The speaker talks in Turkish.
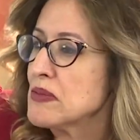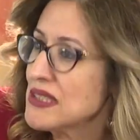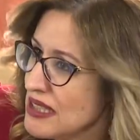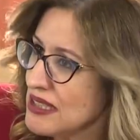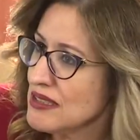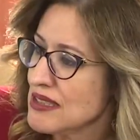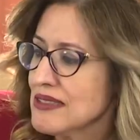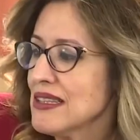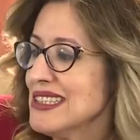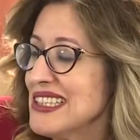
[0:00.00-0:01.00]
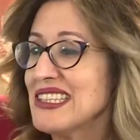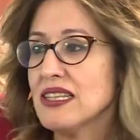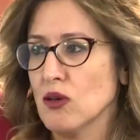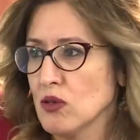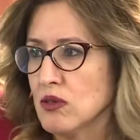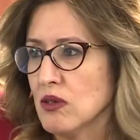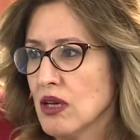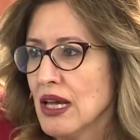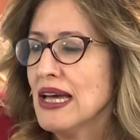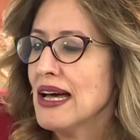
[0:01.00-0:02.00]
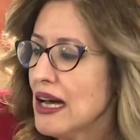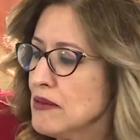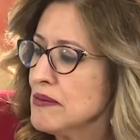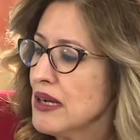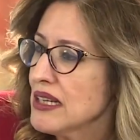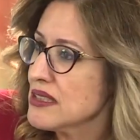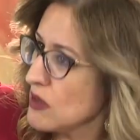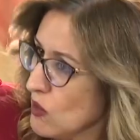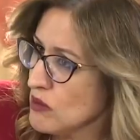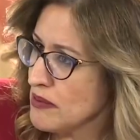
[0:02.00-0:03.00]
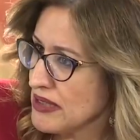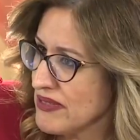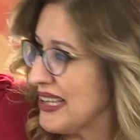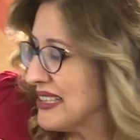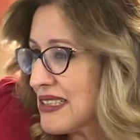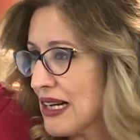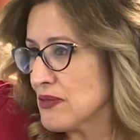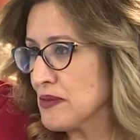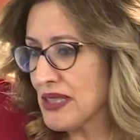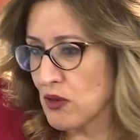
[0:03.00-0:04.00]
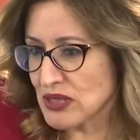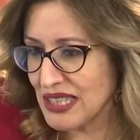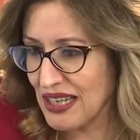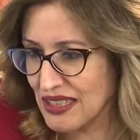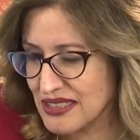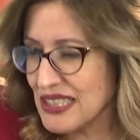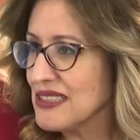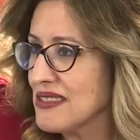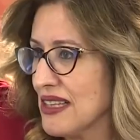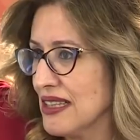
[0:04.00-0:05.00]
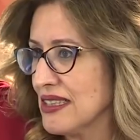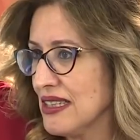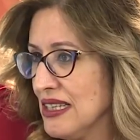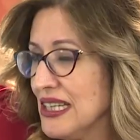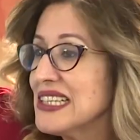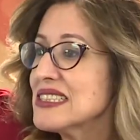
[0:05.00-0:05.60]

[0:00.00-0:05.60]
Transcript: Bizlerin zaten iki yönlü. Hem hasta olmak ve etrafımıza oradaki hasta insanlara